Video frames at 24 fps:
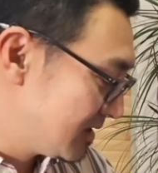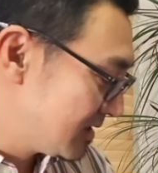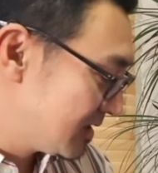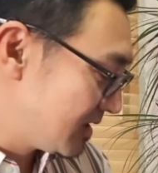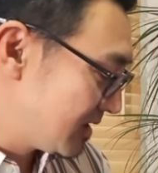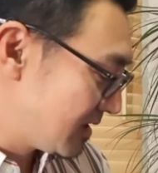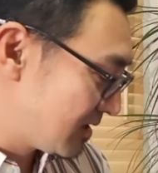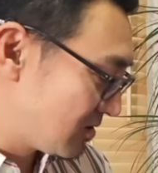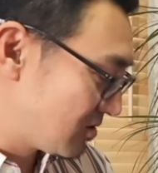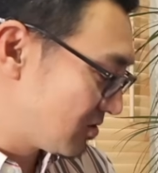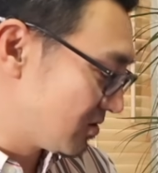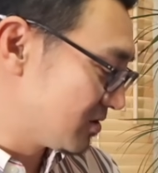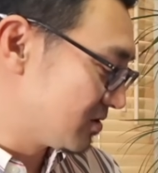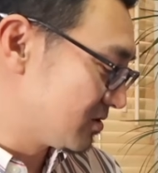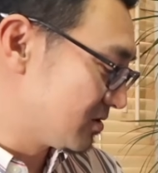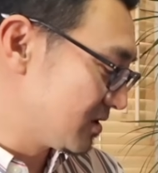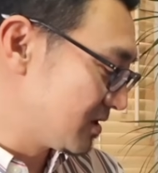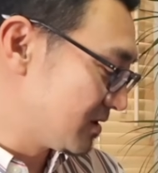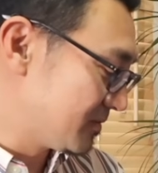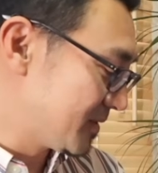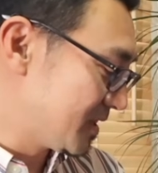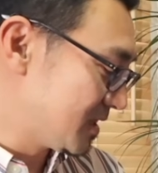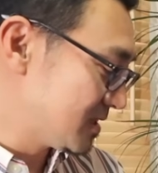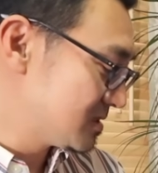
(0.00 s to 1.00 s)
一個一個い
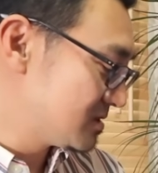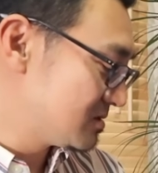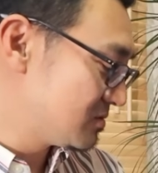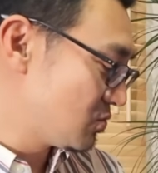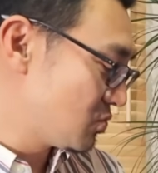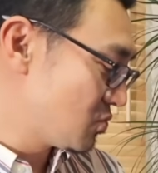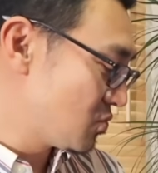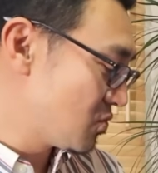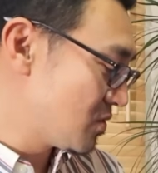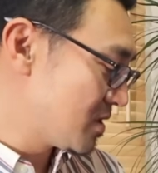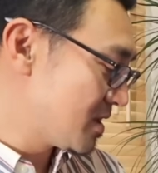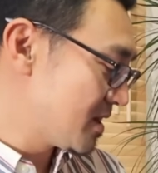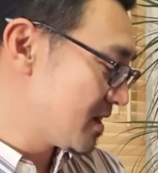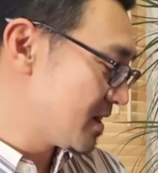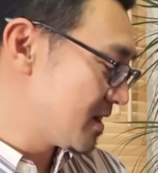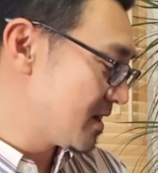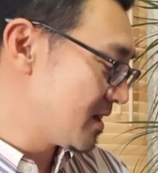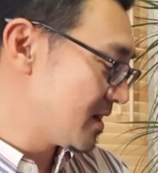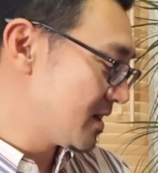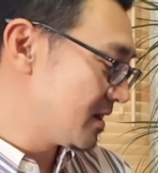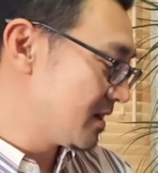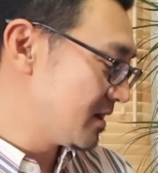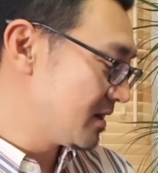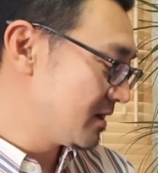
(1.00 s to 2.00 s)
きます
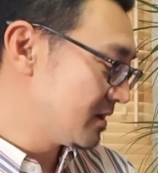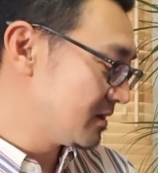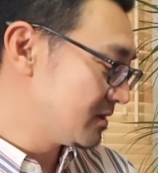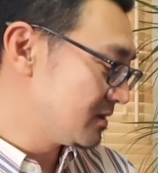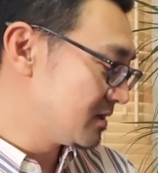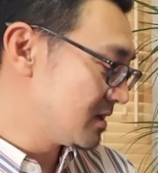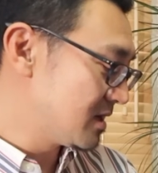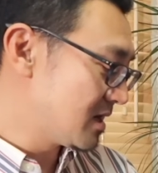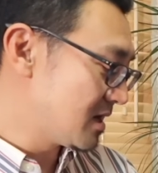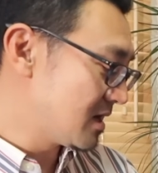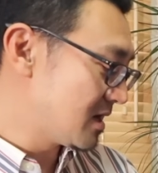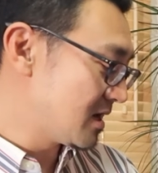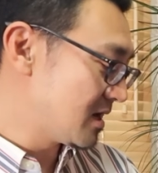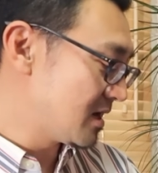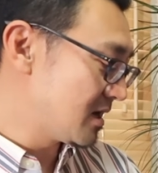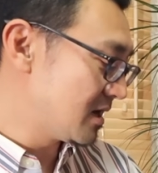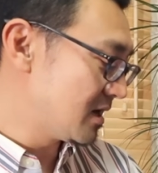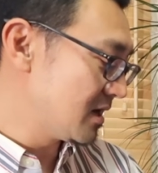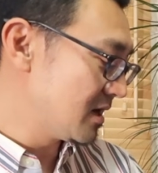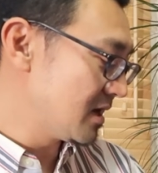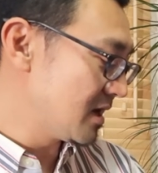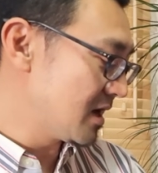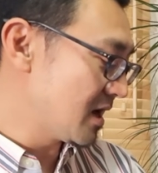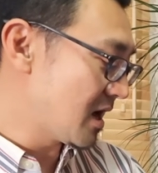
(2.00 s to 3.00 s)
when
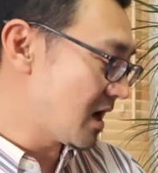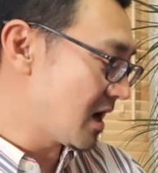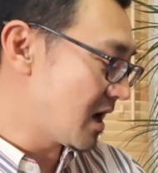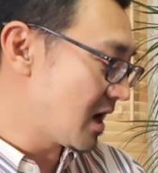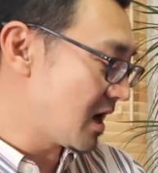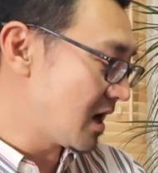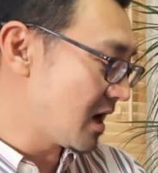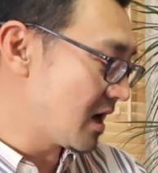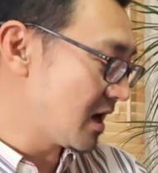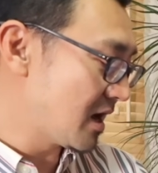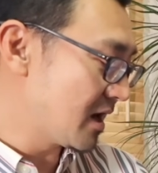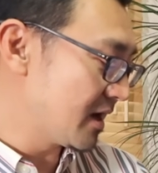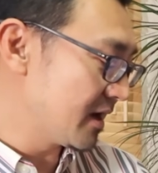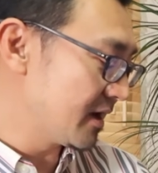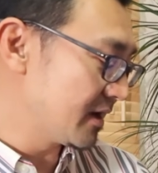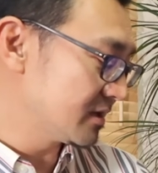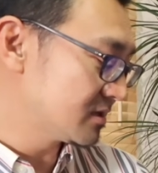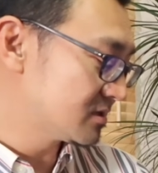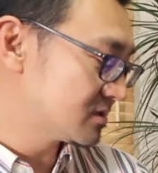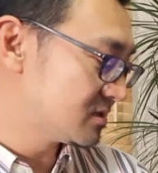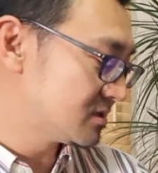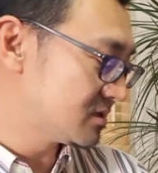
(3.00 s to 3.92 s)
I hiked